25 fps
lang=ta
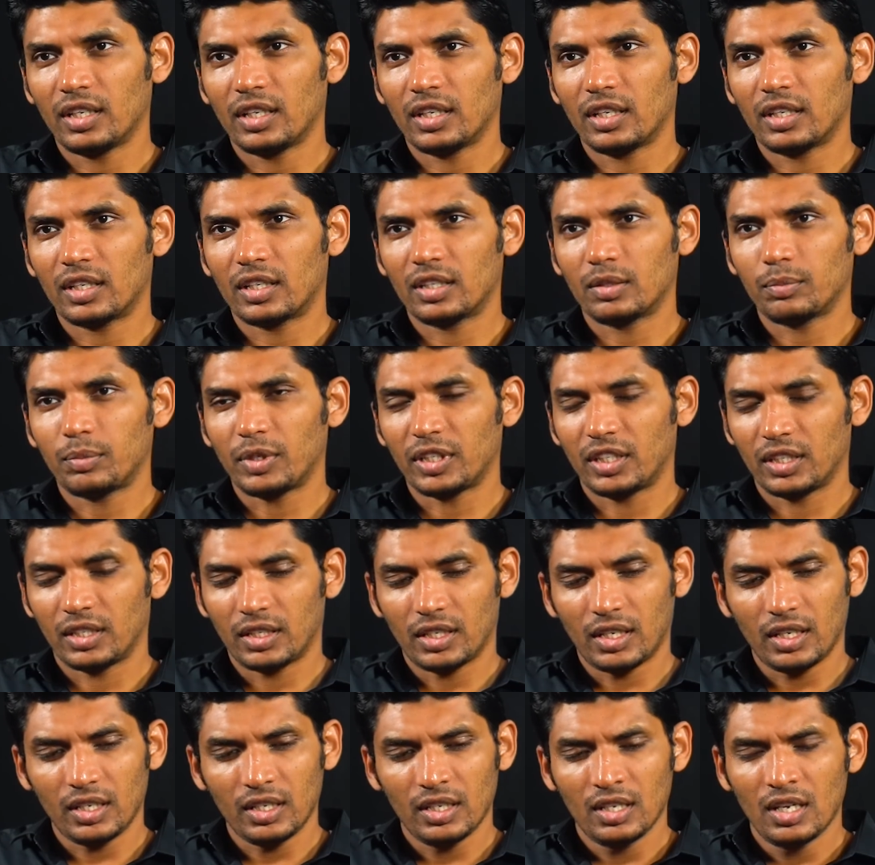என்ன இருக்குதுன்னு
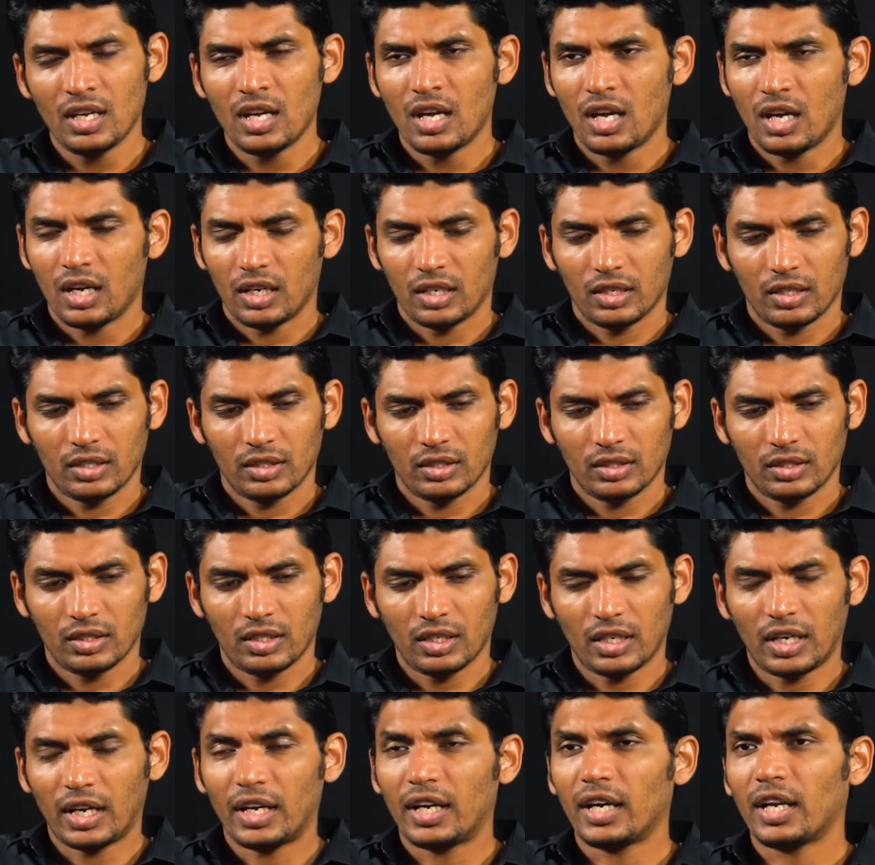பார்த்தீங்கன்னா
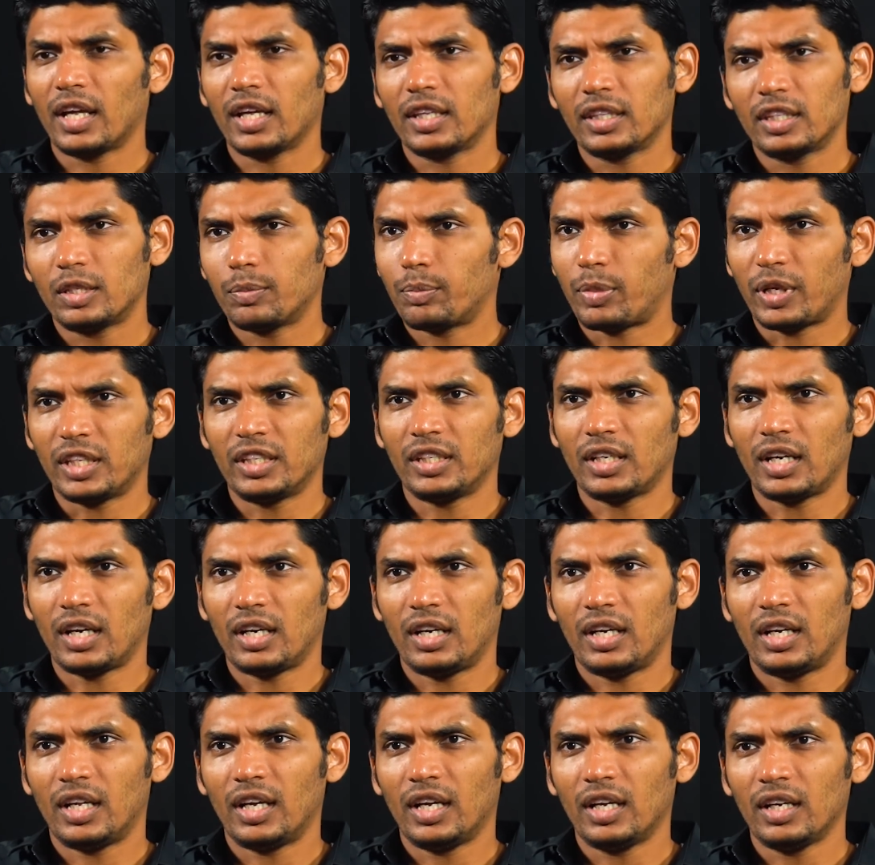இந்த ரெண்டாயிரத்தி
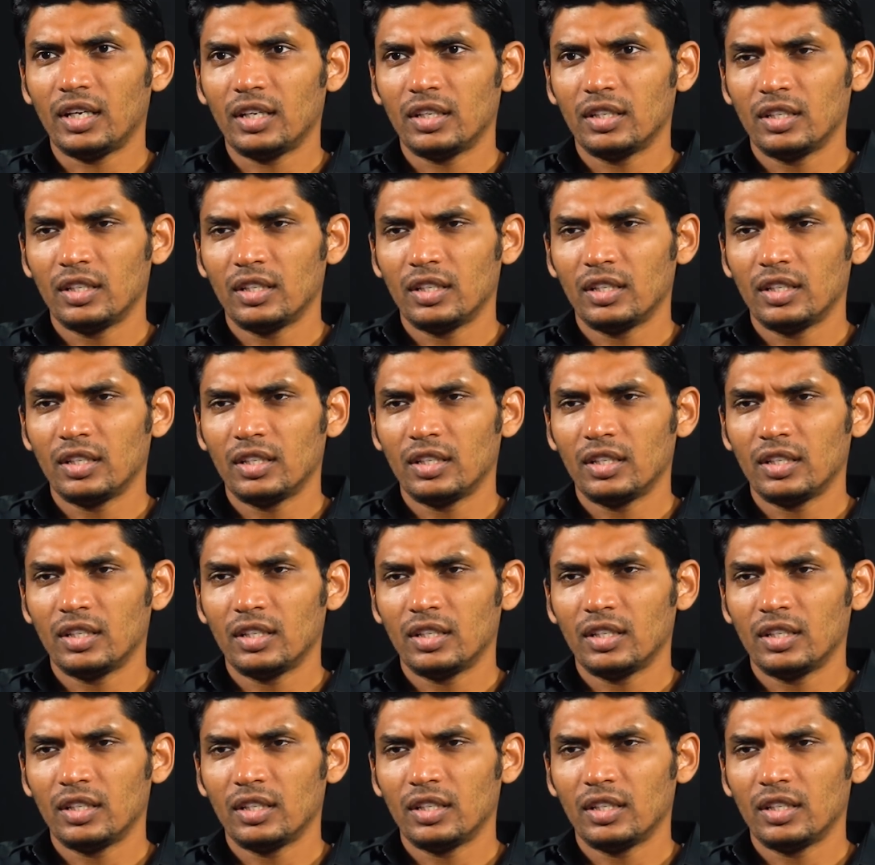பதினாலில்